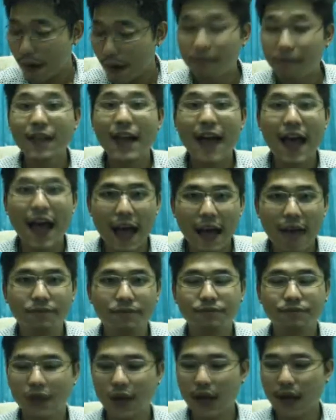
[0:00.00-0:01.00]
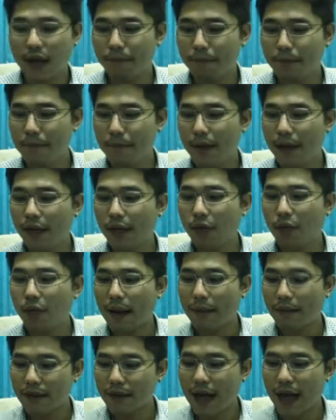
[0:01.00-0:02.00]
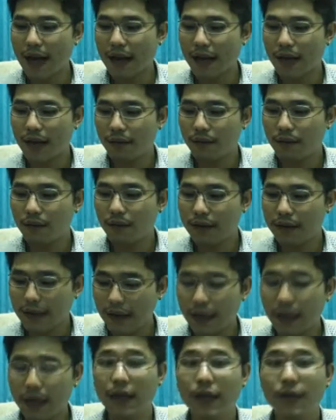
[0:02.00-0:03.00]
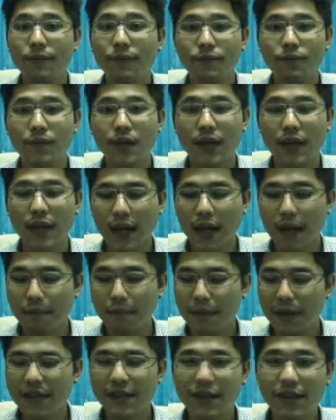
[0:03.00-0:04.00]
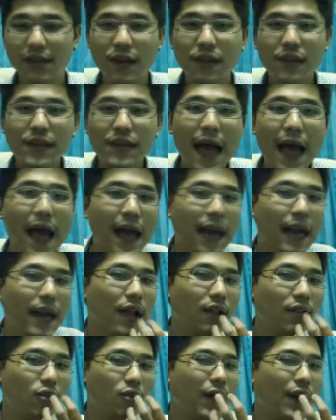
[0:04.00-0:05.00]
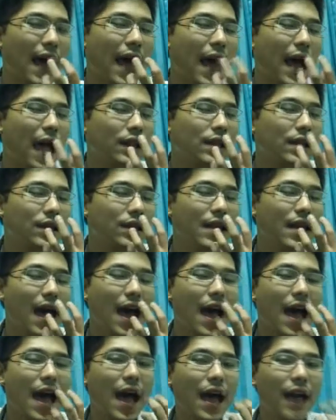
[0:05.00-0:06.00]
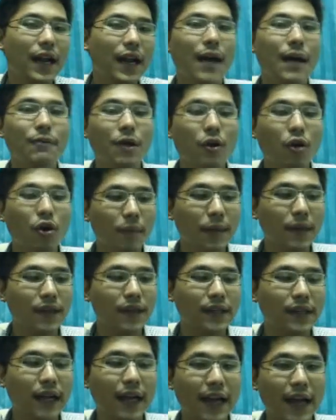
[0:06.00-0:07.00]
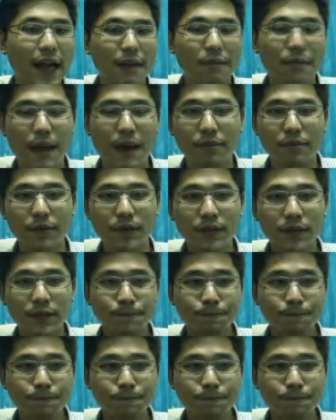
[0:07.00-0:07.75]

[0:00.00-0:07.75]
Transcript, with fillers: ความซ่านะครับเป็นเบียร์ที่ความซ่าเนี่ยดีนะครับไม่ถึงกับซ่าขนาดโซดาซ่านะครับแล้วก็ไม่ถึงขนาดแบบ